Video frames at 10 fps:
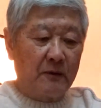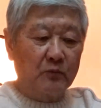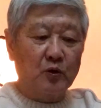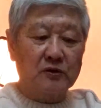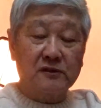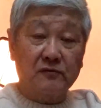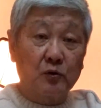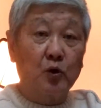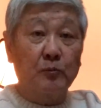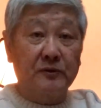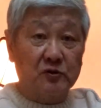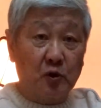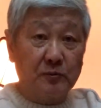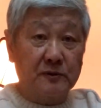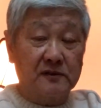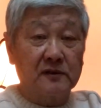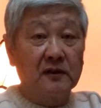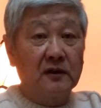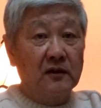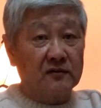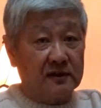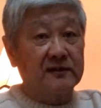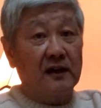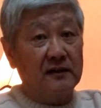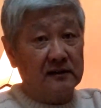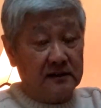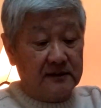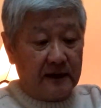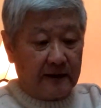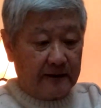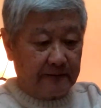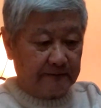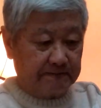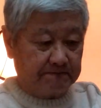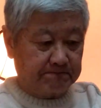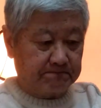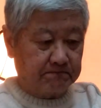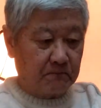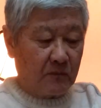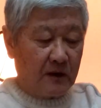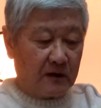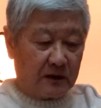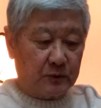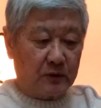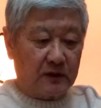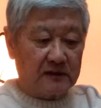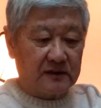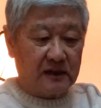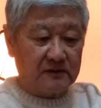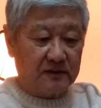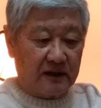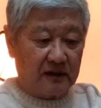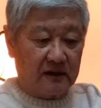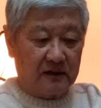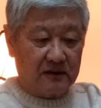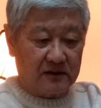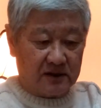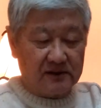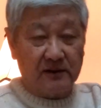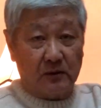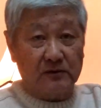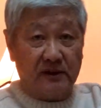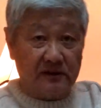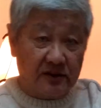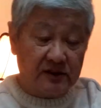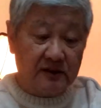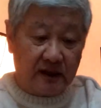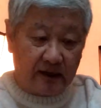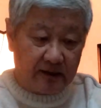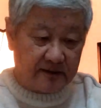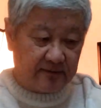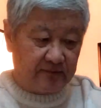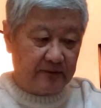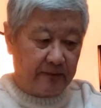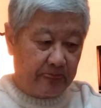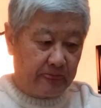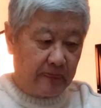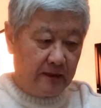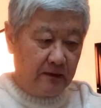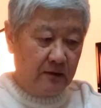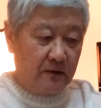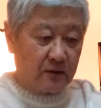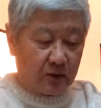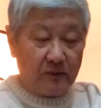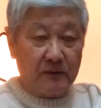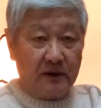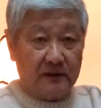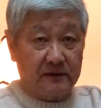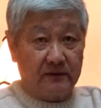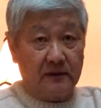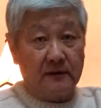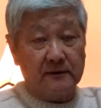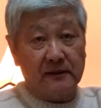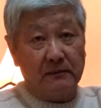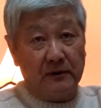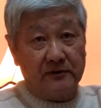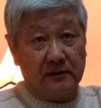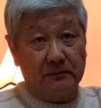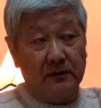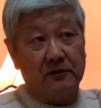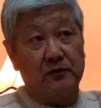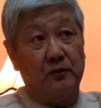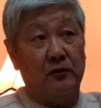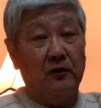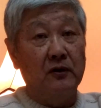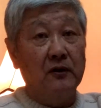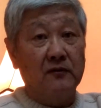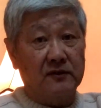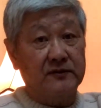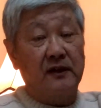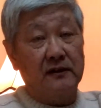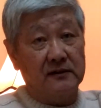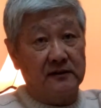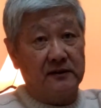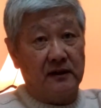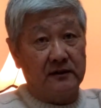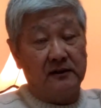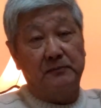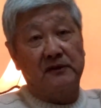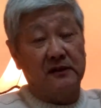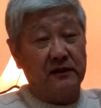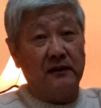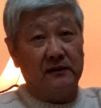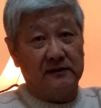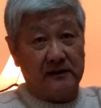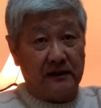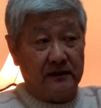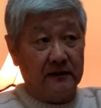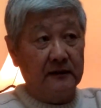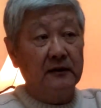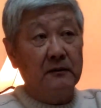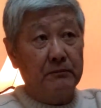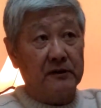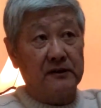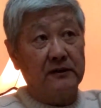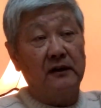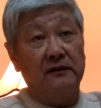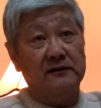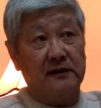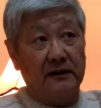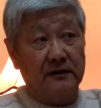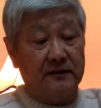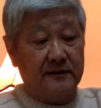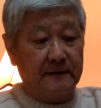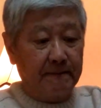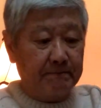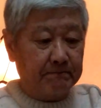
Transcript: множество групп и сообществ, в социальных сетях, которые рассказывают о жизни русскоязычных корейцев. Кроме этого, заметил бы, что в социальных сетях есть персональные, страни... персональные страницы